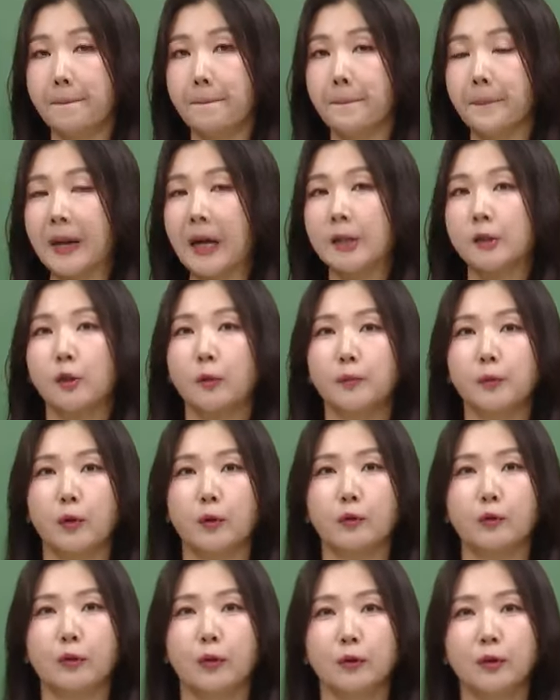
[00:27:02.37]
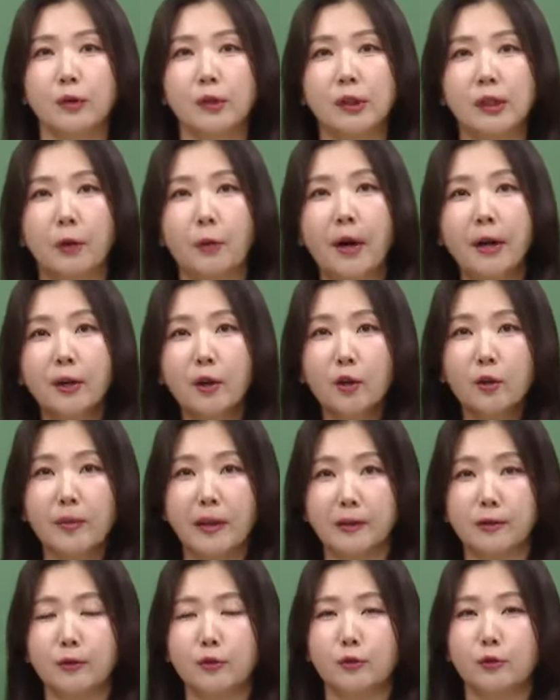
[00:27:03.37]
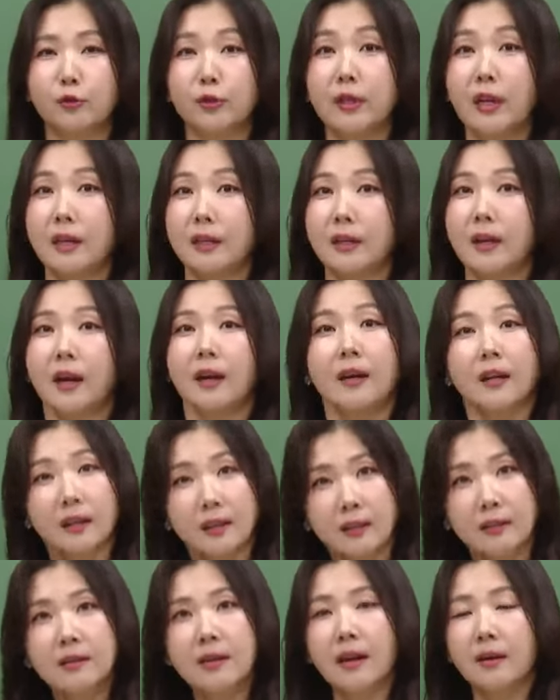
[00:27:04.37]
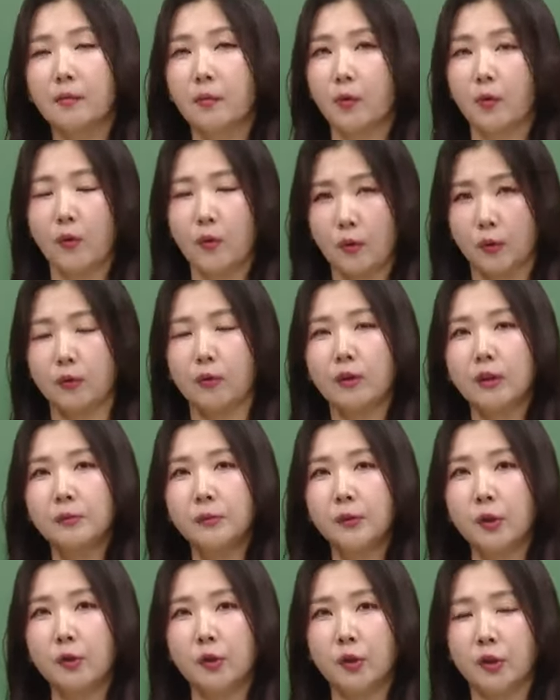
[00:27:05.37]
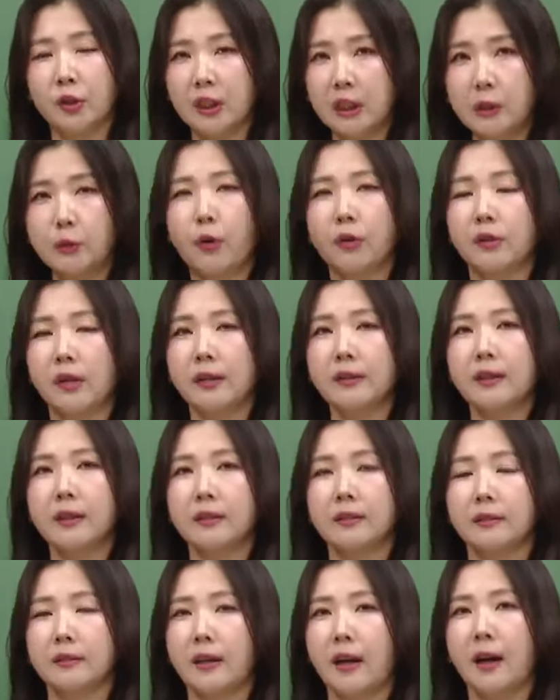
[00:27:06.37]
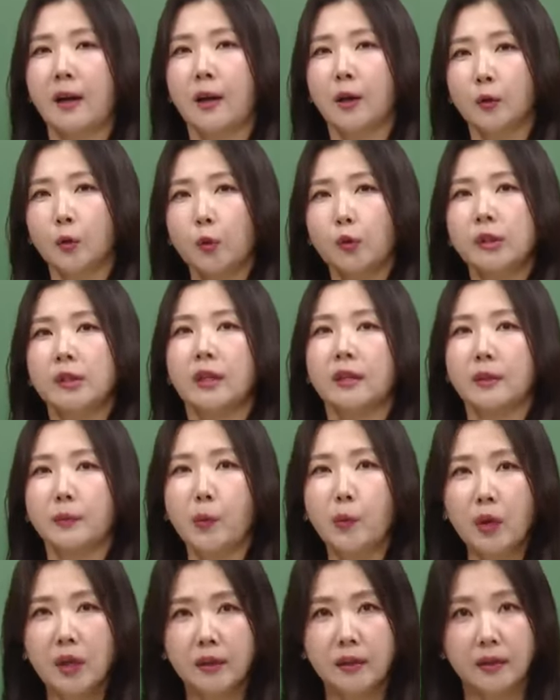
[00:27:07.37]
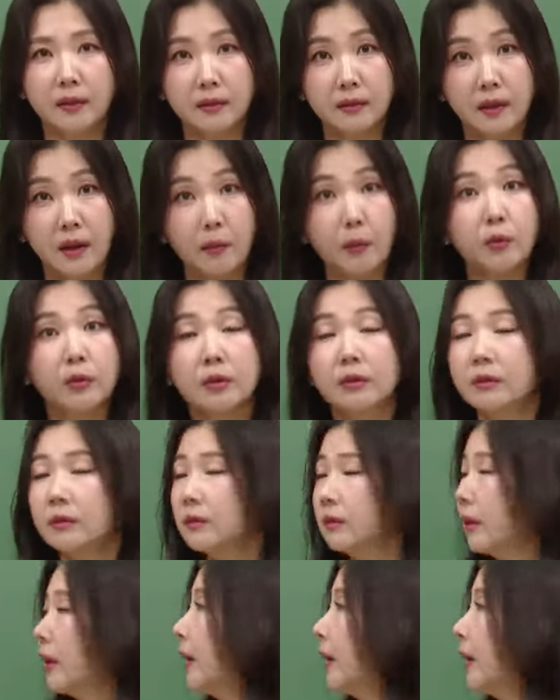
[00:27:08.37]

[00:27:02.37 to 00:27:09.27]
음, 간접적으로 어떤 식의 환경을 만들어주는 게 아니라 그냥 뭐 어떤 금전적인 지원을 한다든가 도시락을 보낸다든가 뭐 등등